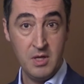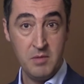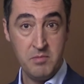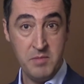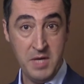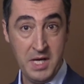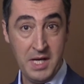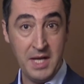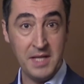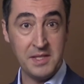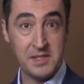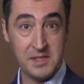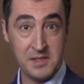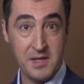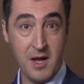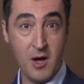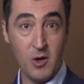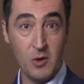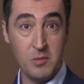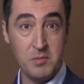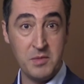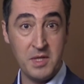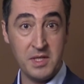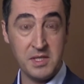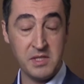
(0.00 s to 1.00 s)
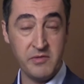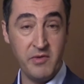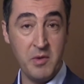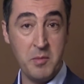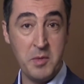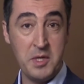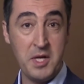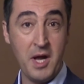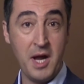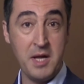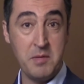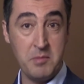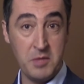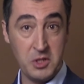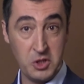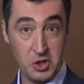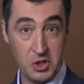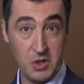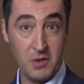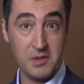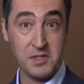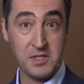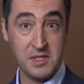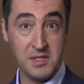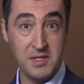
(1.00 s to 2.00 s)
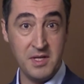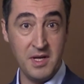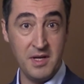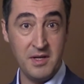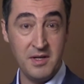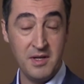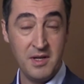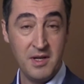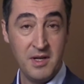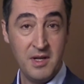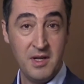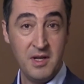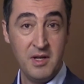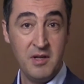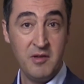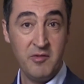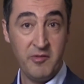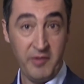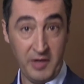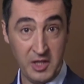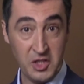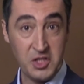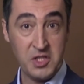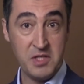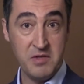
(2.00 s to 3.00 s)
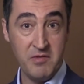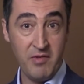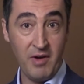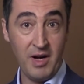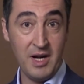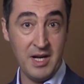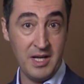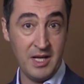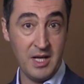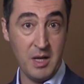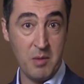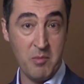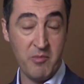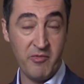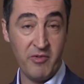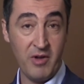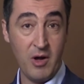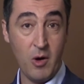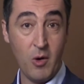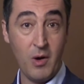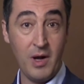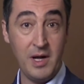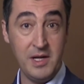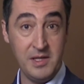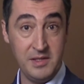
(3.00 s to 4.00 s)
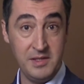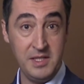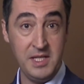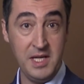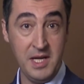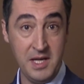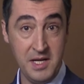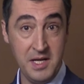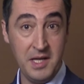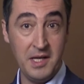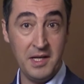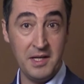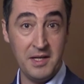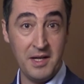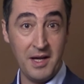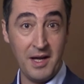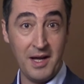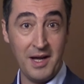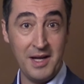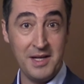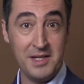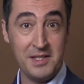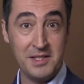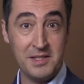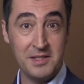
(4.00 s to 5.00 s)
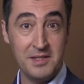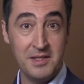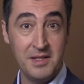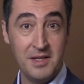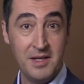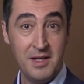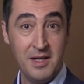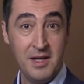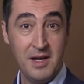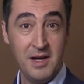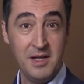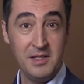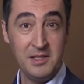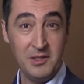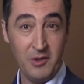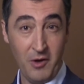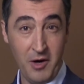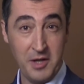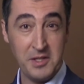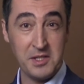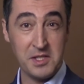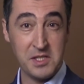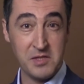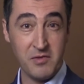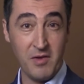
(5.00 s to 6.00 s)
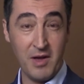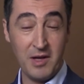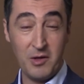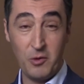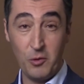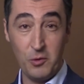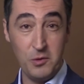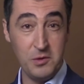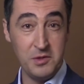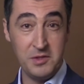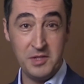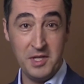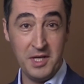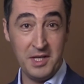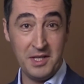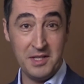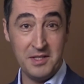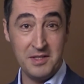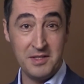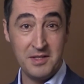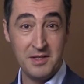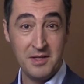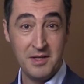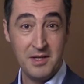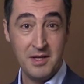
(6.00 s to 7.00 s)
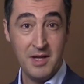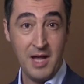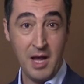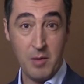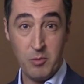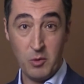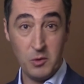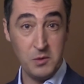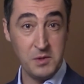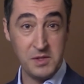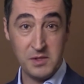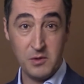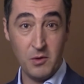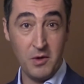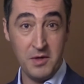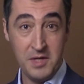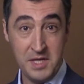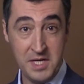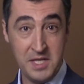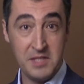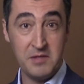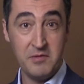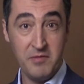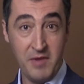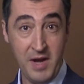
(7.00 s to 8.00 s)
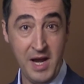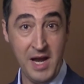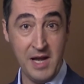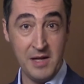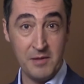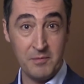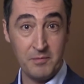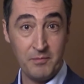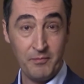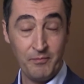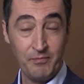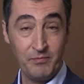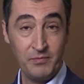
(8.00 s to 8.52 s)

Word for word: Mir geht es darum, dass wir mit einem entschlossenen, frischen Wahlkampf auch all diejenigen erreichen, die heute zwar grün ticken, aber uns noch nicht wählen.